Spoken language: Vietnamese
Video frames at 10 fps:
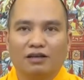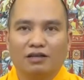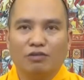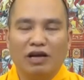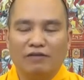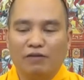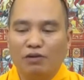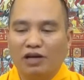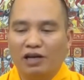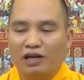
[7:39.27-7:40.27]
sống hạnh
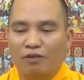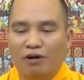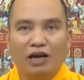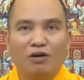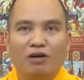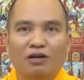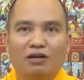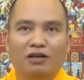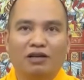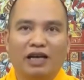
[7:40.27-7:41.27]
phúc hay là bỏ nhau
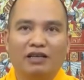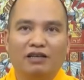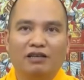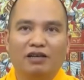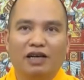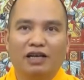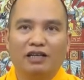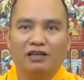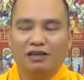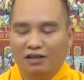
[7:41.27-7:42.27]
đứt gánh giữa đường hay là
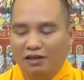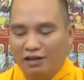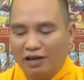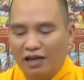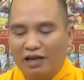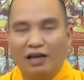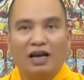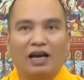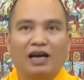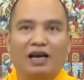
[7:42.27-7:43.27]
gì hay
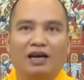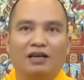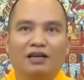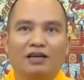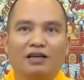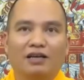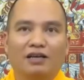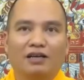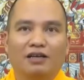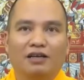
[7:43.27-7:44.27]
là
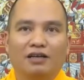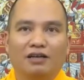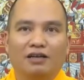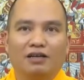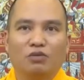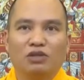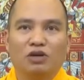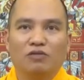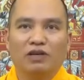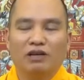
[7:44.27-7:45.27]
được chung
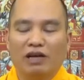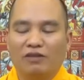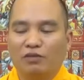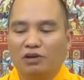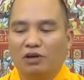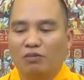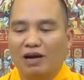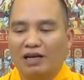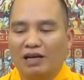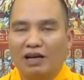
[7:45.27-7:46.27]
sống với nhau hạnh phúc đầu
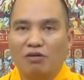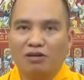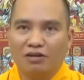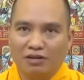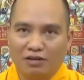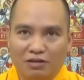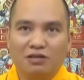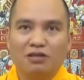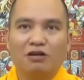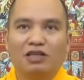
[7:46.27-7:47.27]
bạc răng long
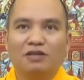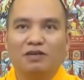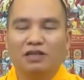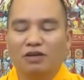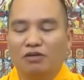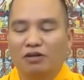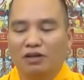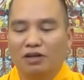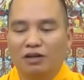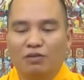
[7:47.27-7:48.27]
do chính vợ chồng
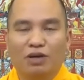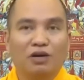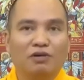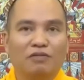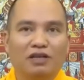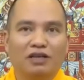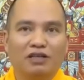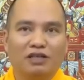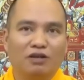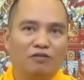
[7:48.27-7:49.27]
của các quý vị đó
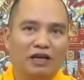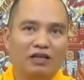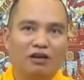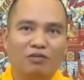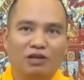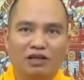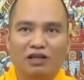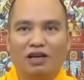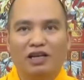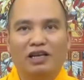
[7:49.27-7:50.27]
chứ không phải do một đấng
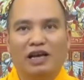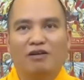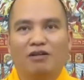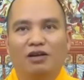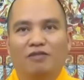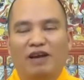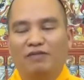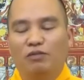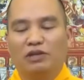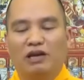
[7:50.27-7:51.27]
thần linh nào
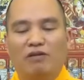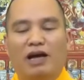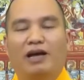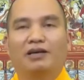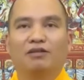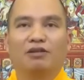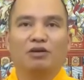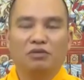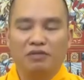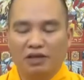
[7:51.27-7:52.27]
ban phúc giáng họa cho
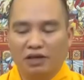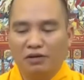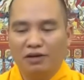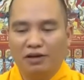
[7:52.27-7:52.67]
các quý vị đâu.